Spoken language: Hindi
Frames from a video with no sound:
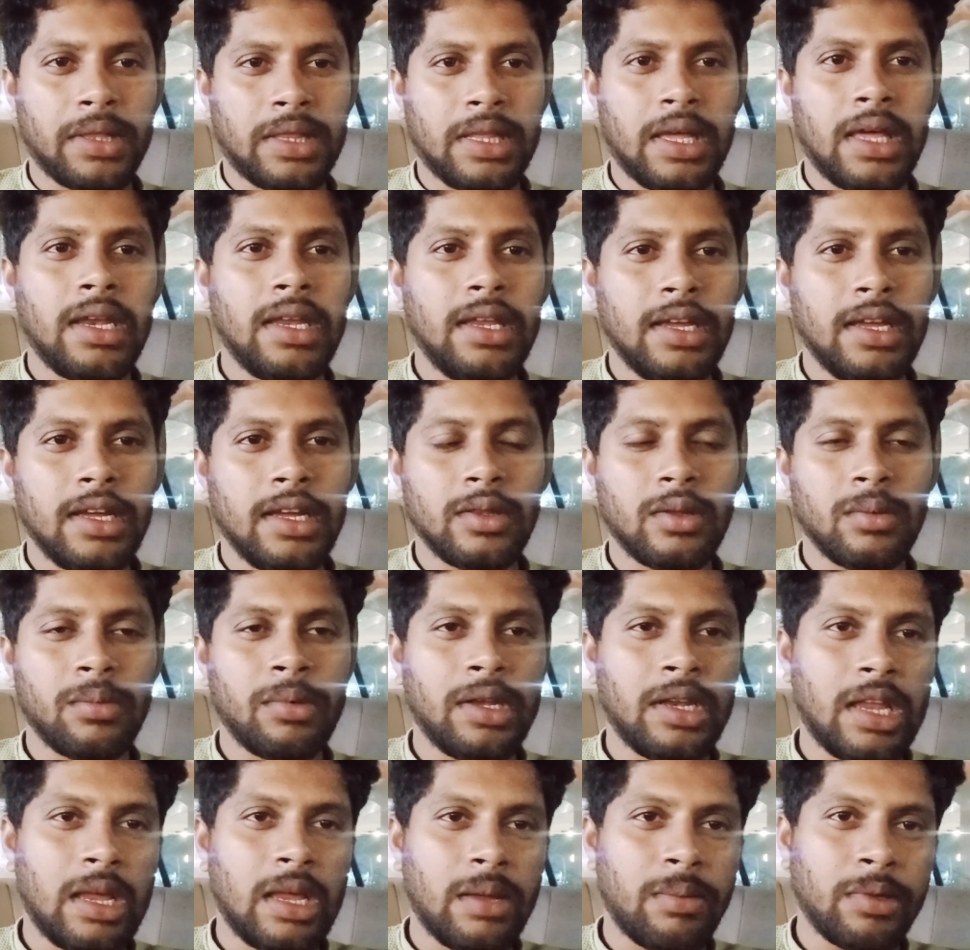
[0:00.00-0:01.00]
पता नहीं है तो
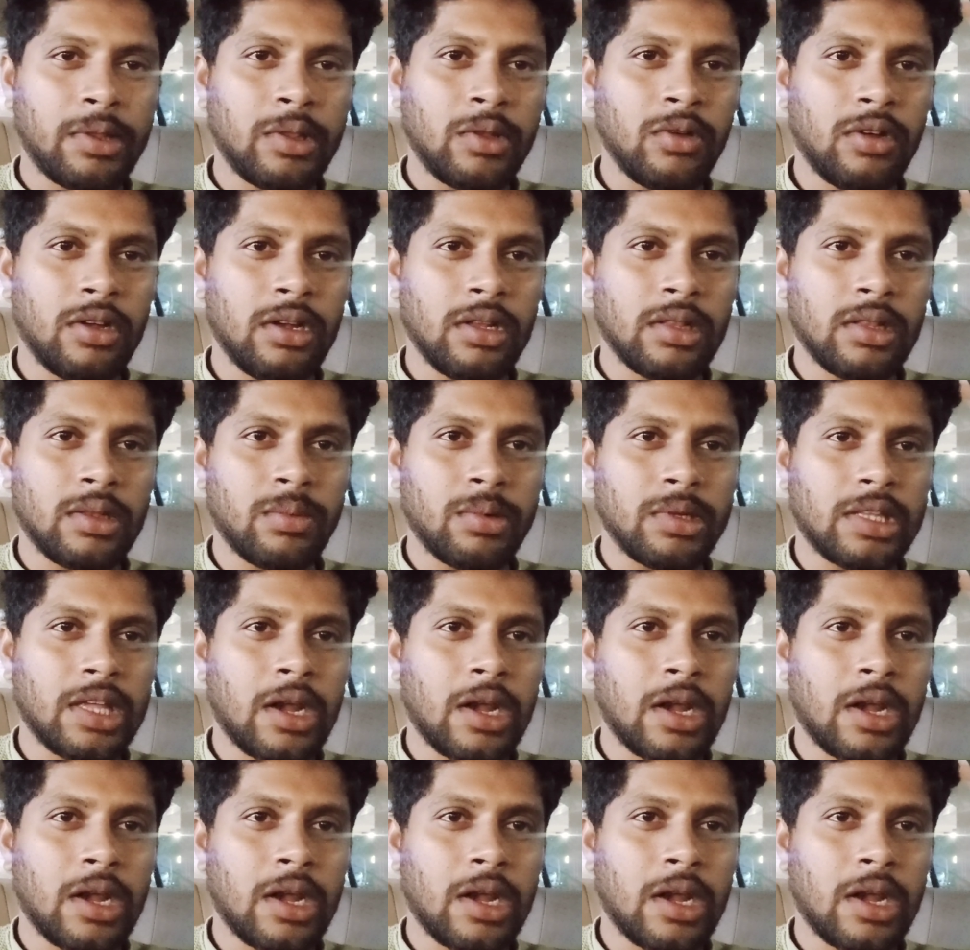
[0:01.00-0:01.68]
मैं नए बंदों के लिए तो